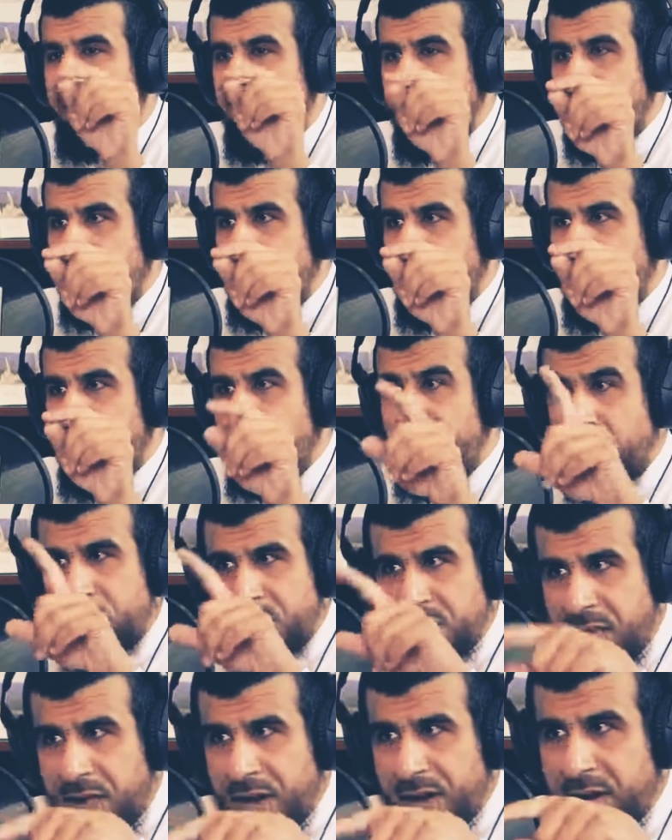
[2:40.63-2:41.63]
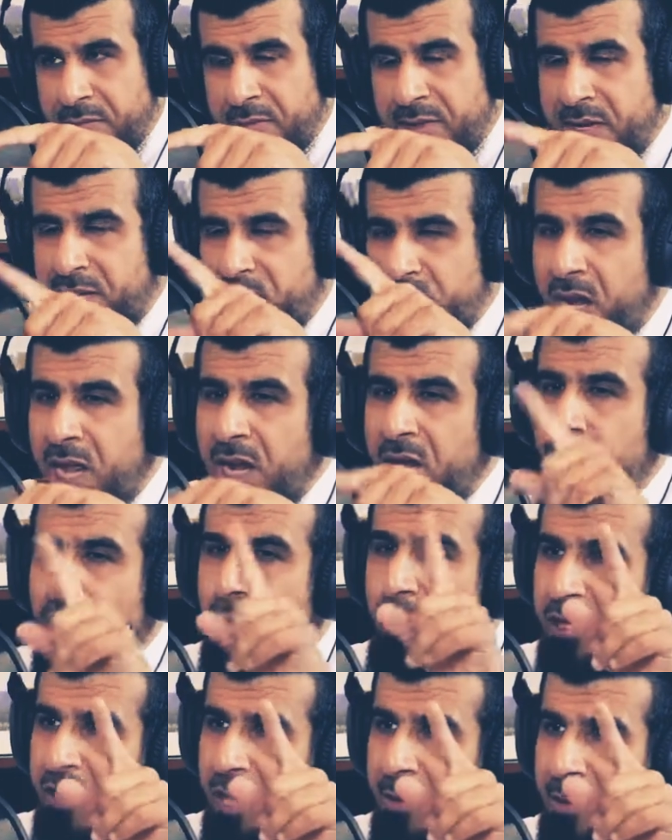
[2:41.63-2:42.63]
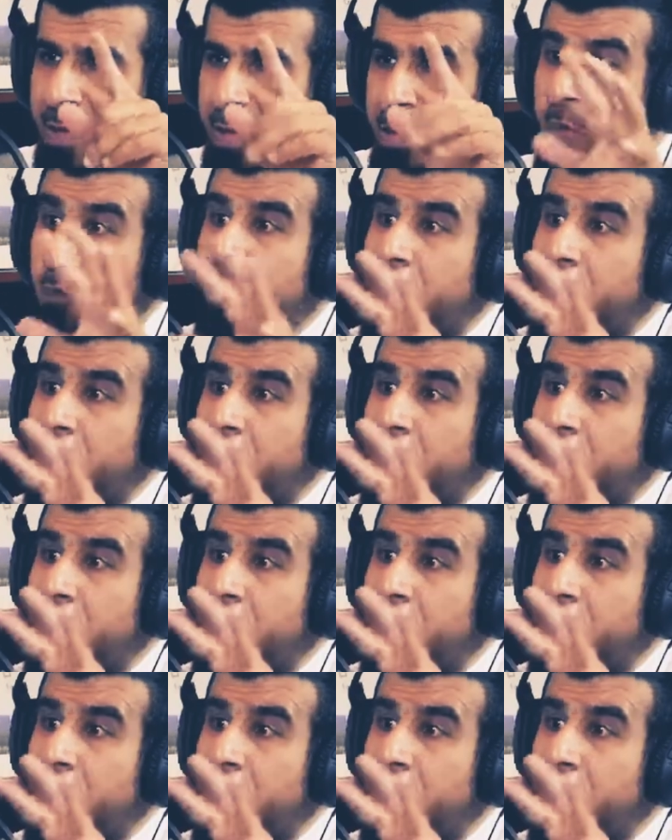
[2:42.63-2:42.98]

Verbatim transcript: الربا مو بس حرمه لا جعله للكبائر